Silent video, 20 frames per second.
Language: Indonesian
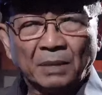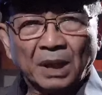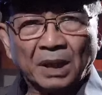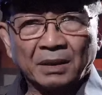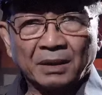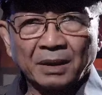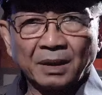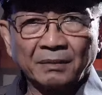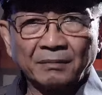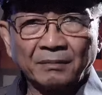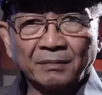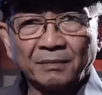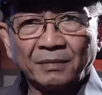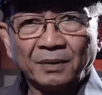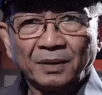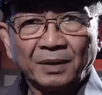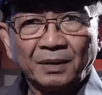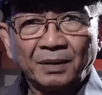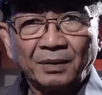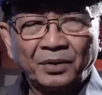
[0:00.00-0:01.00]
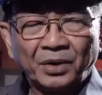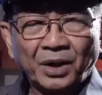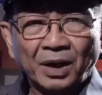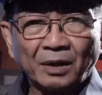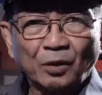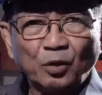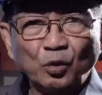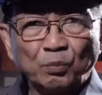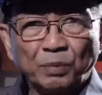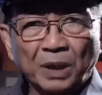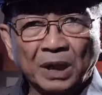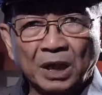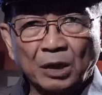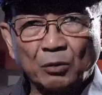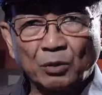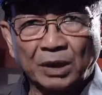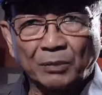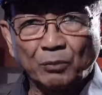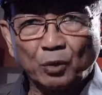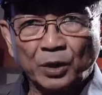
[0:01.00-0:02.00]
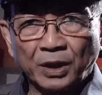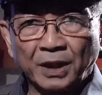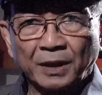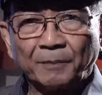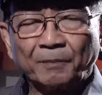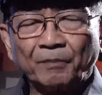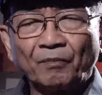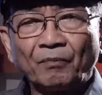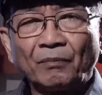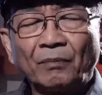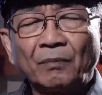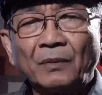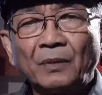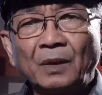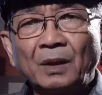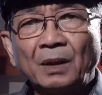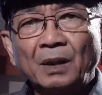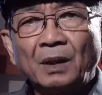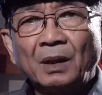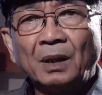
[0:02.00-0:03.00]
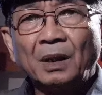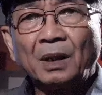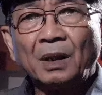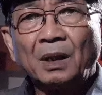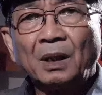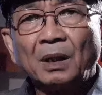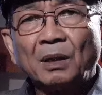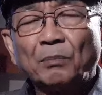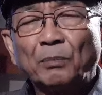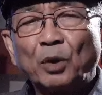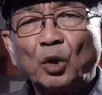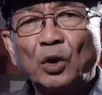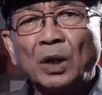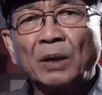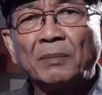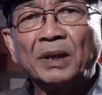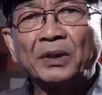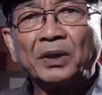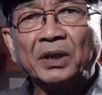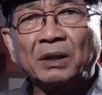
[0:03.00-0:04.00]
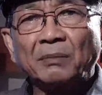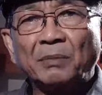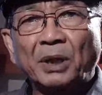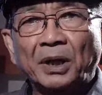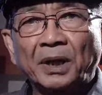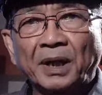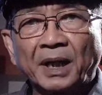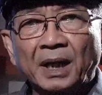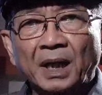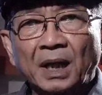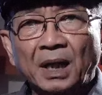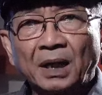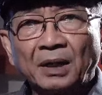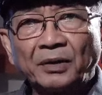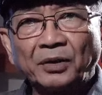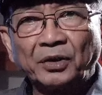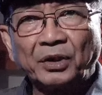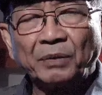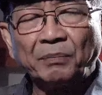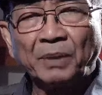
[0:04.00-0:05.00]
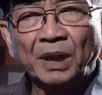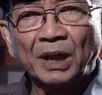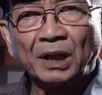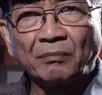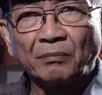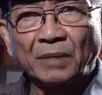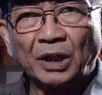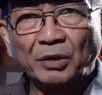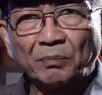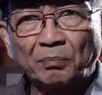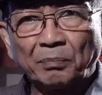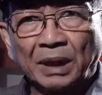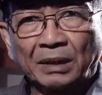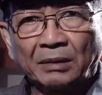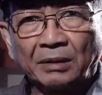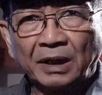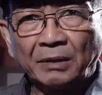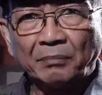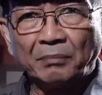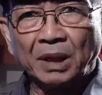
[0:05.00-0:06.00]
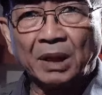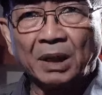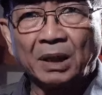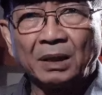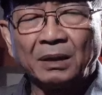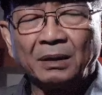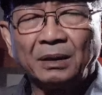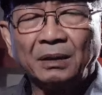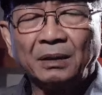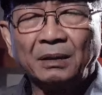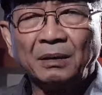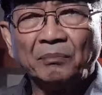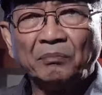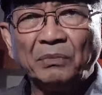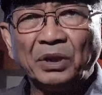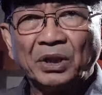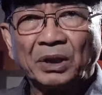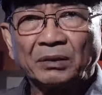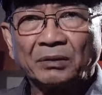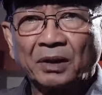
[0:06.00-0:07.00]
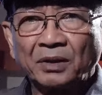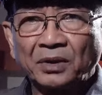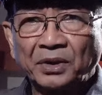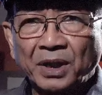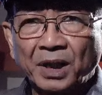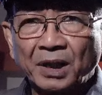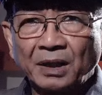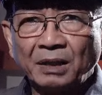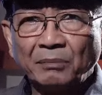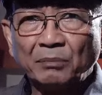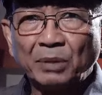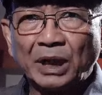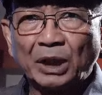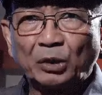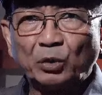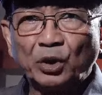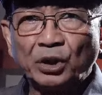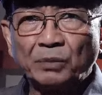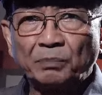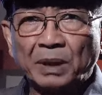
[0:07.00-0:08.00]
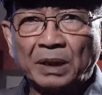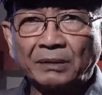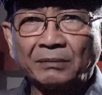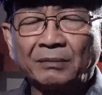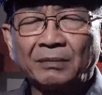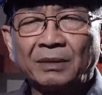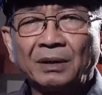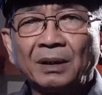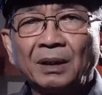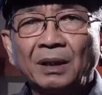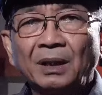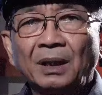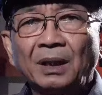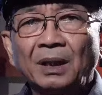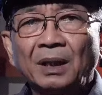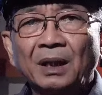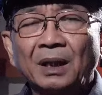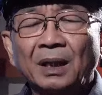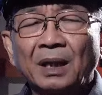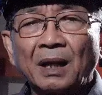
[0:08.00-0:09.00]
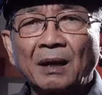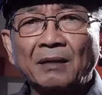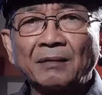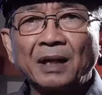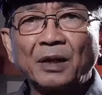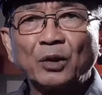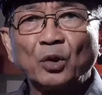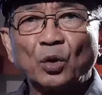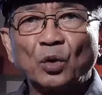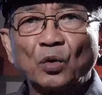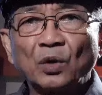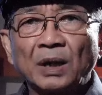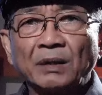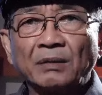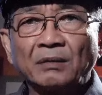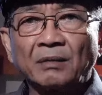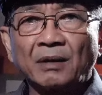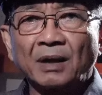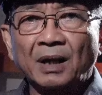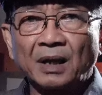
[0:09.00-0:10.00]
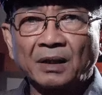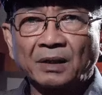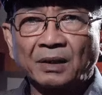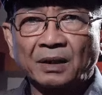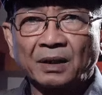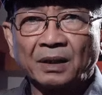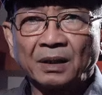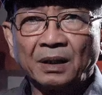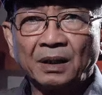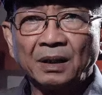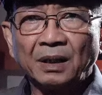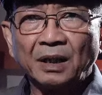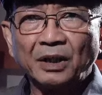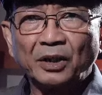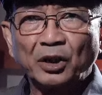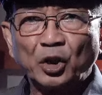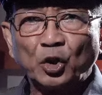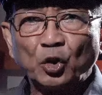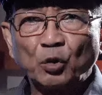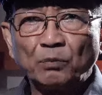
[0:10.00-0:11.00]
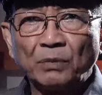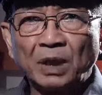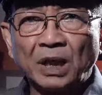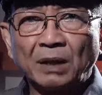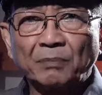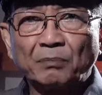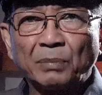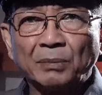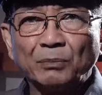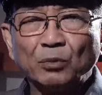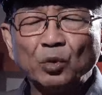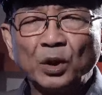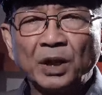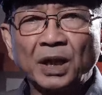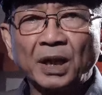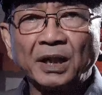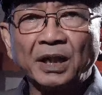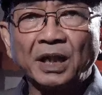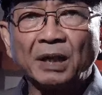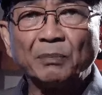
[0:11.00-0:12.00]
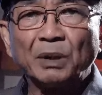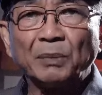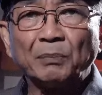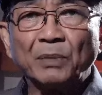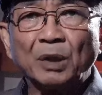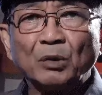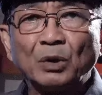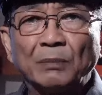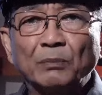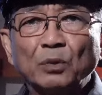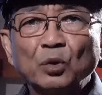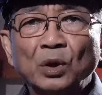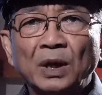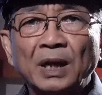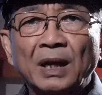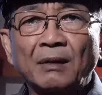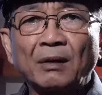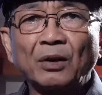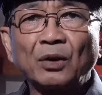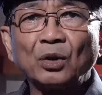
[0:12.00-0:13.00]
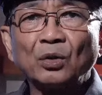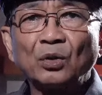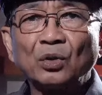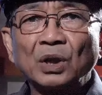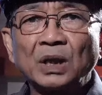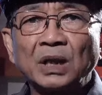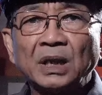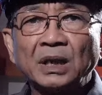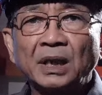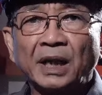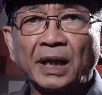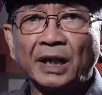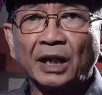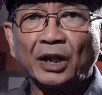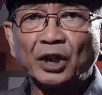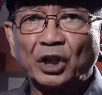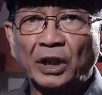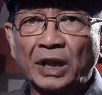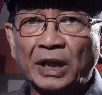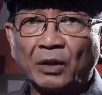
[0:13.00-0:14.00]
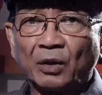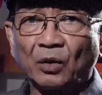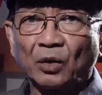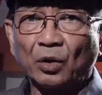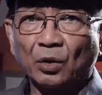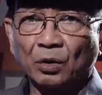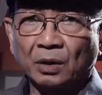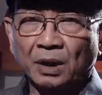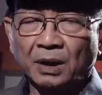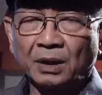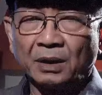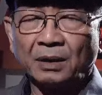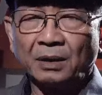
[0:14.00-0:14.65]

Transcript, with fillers: Bahkan jangan lupa kawan muda, proklamasi kemerdekaan 1945 bisa terjadi begitu cepat karena dorongan keras dari sejumlah pemuda yang membawa Bung Karno ke Rengas Dengklok,